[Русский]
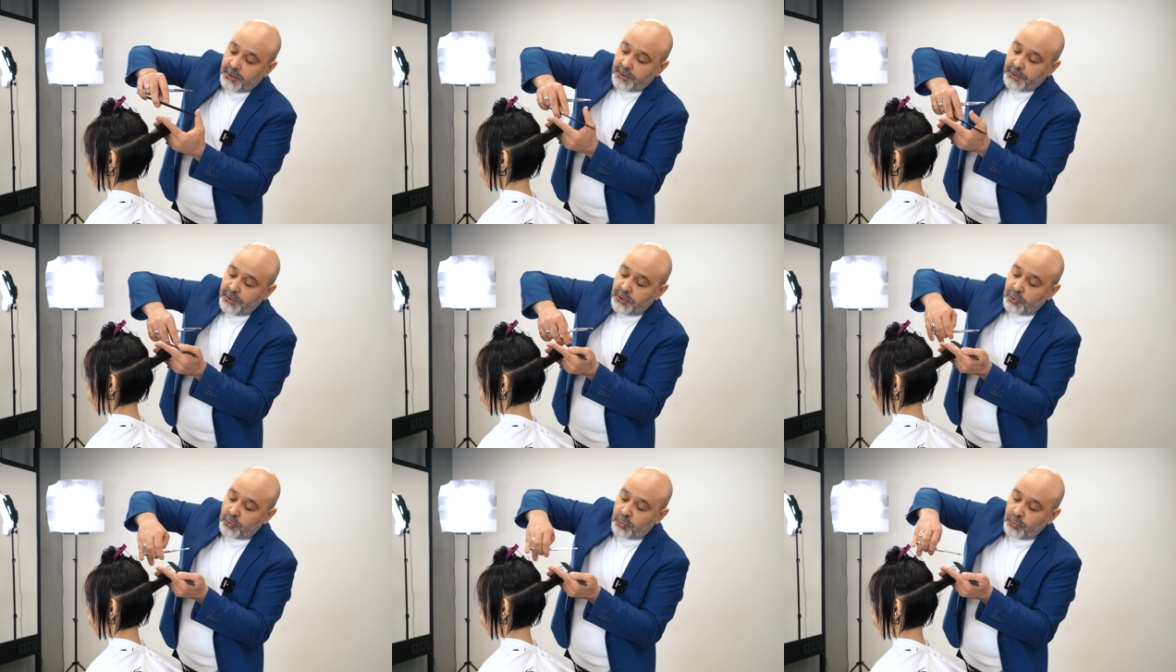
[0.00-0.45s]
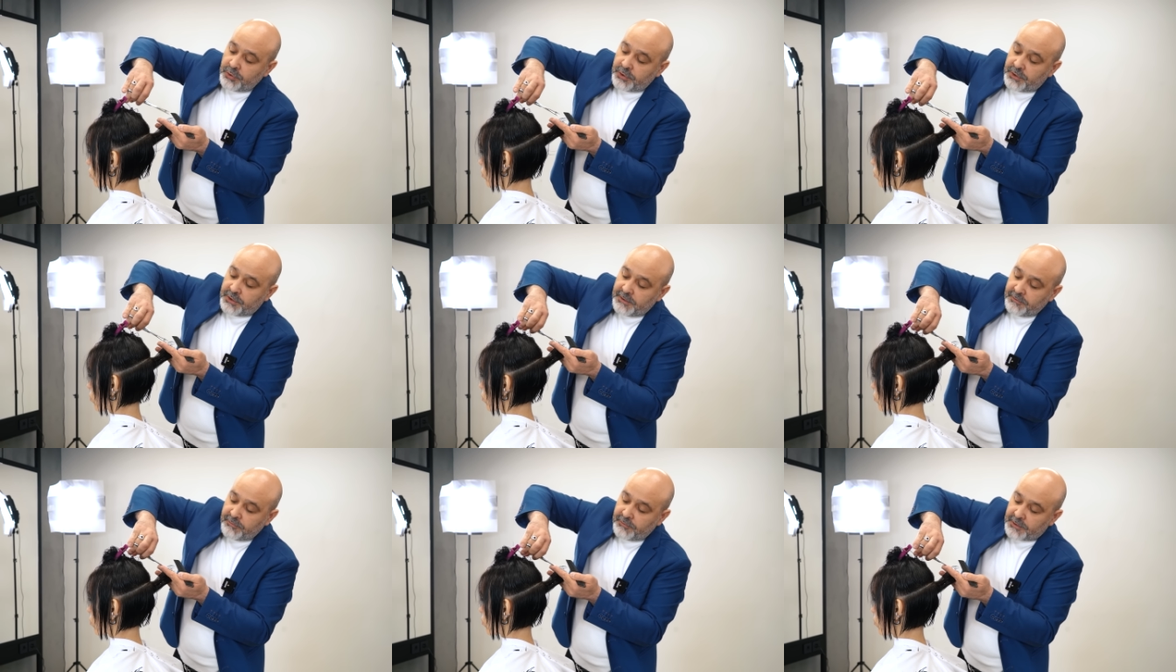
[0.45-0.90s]

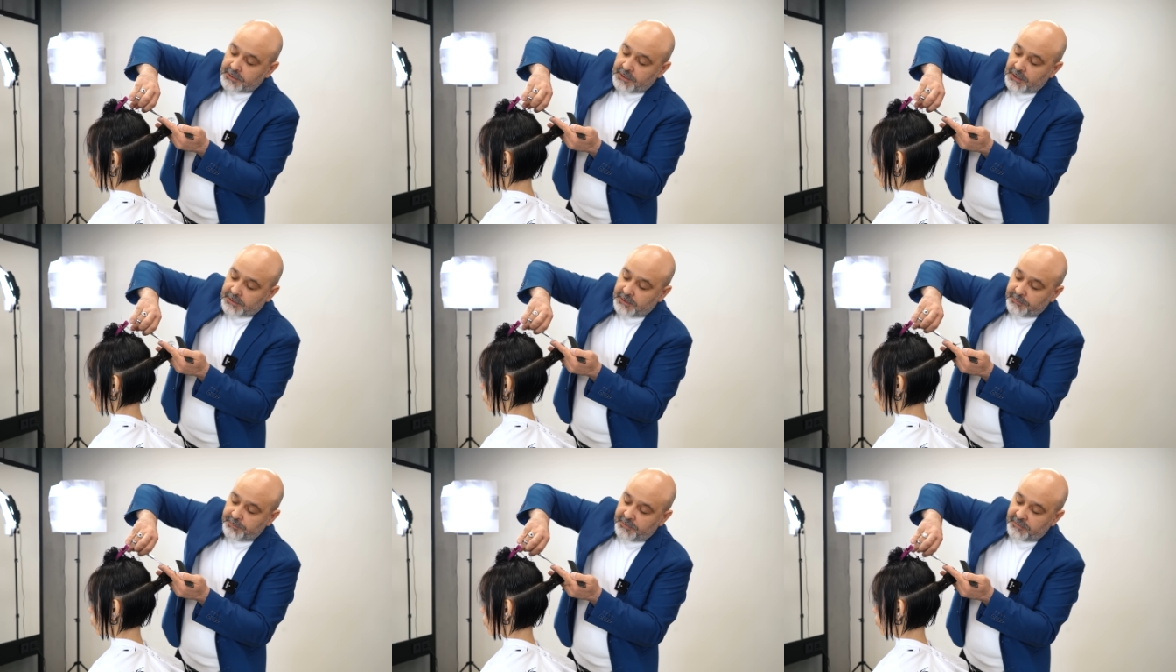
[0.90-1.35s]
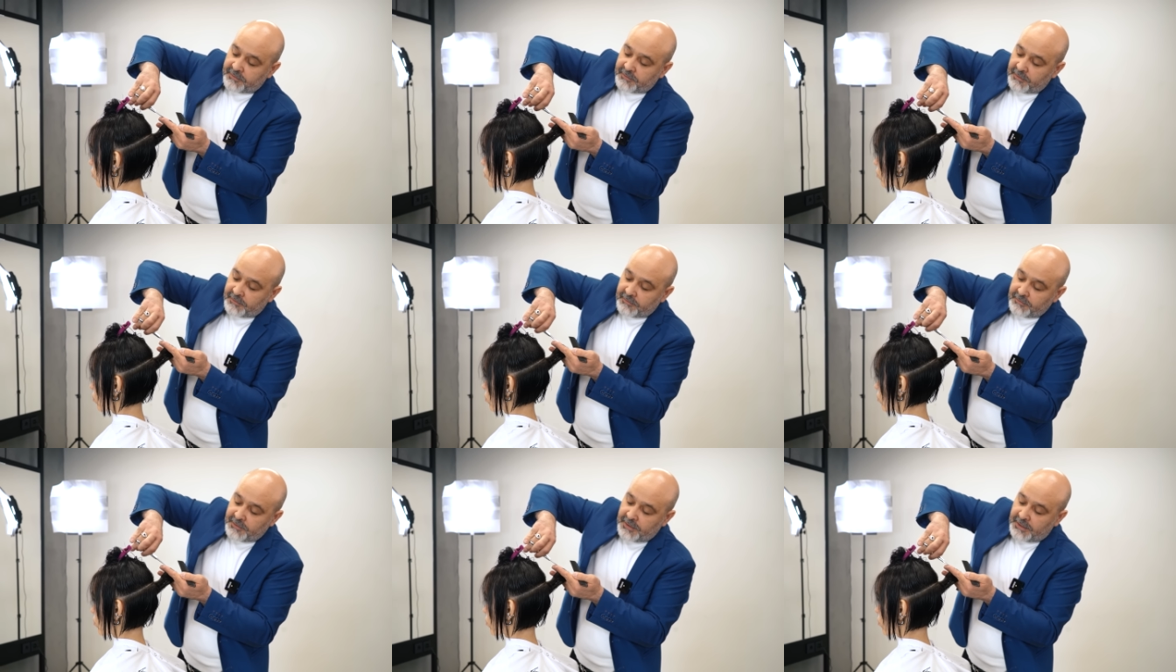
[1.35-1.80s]
интуитивно как-то,
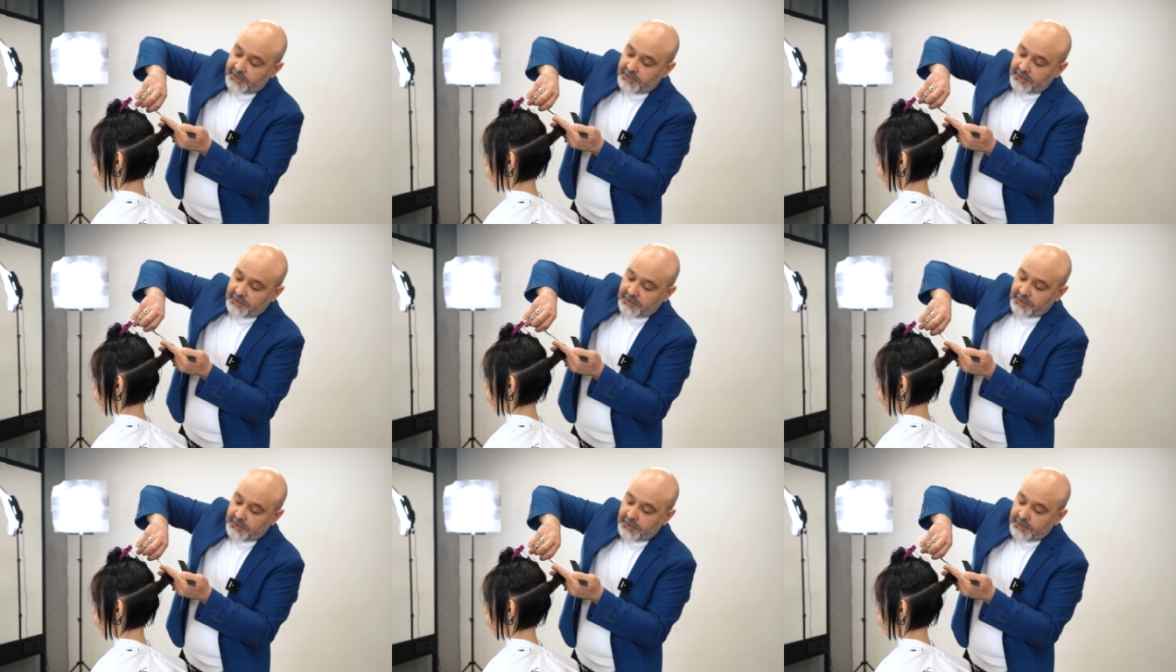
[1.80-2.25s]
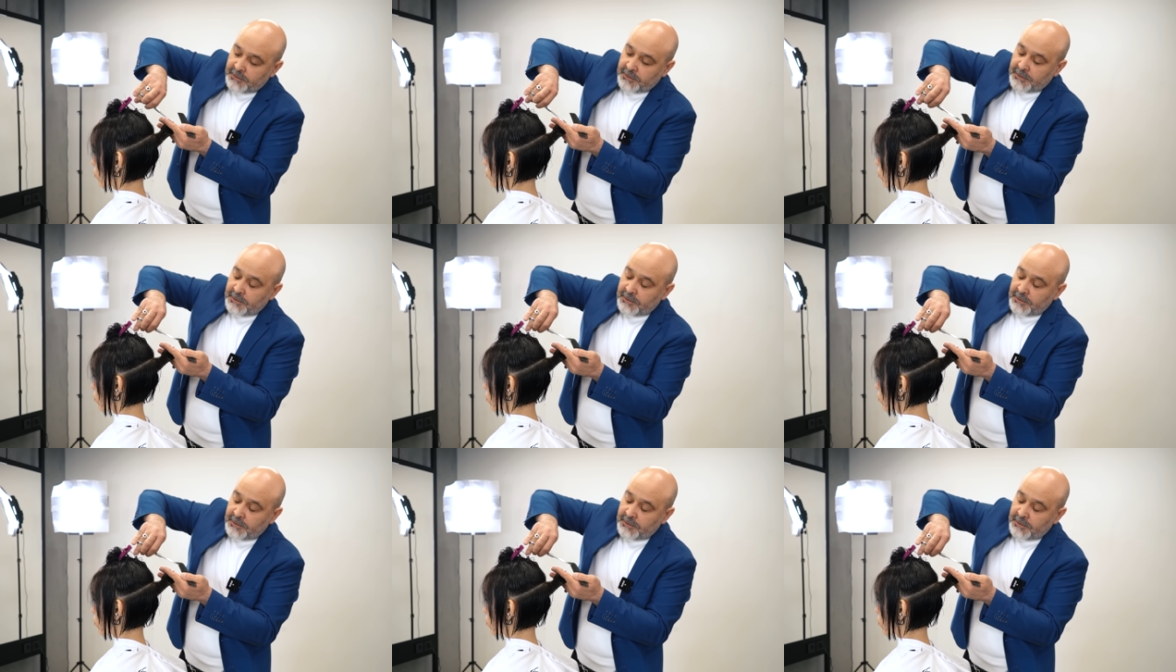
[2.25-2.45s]
бессознательно.